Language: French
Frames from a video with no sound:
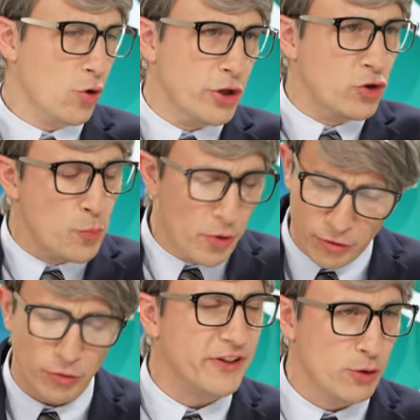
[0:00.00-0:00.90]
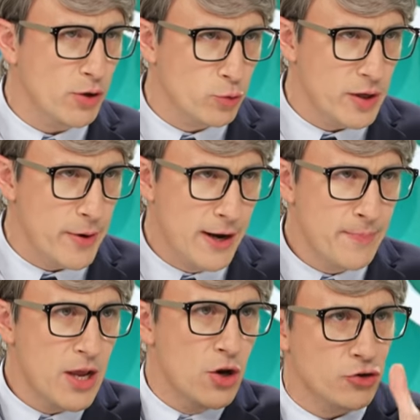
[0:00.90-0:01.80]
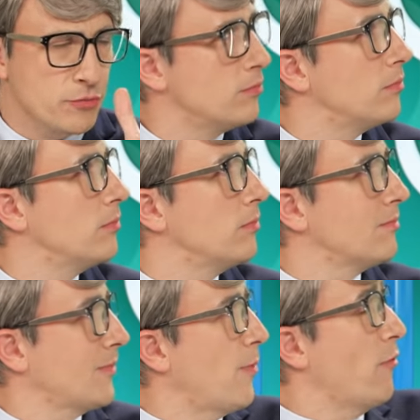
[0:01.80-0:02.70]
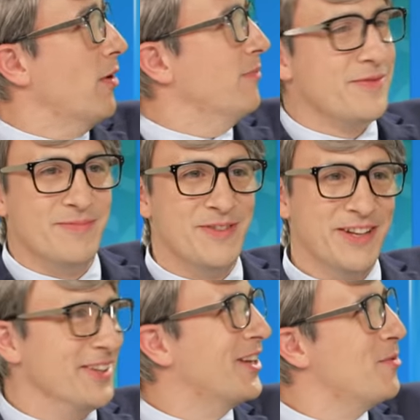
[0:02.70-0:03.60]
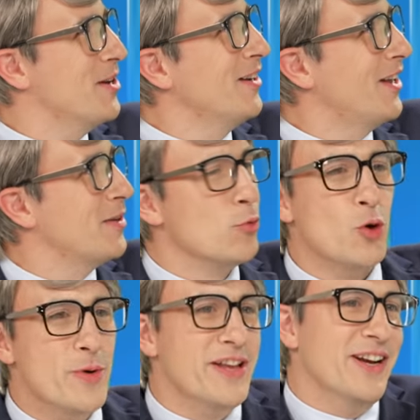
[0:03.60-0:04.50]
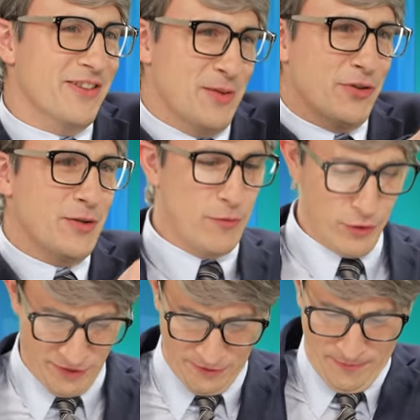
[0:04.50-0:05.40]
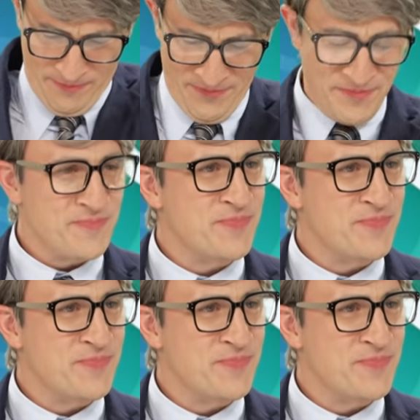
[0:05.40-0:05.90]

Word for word: écoutez, je pense qu'on s'éloigne du débat voilà. Ça, c'est très bien. Là, c'est mon domaine. Allez-y, posez-moi vos questions. Afin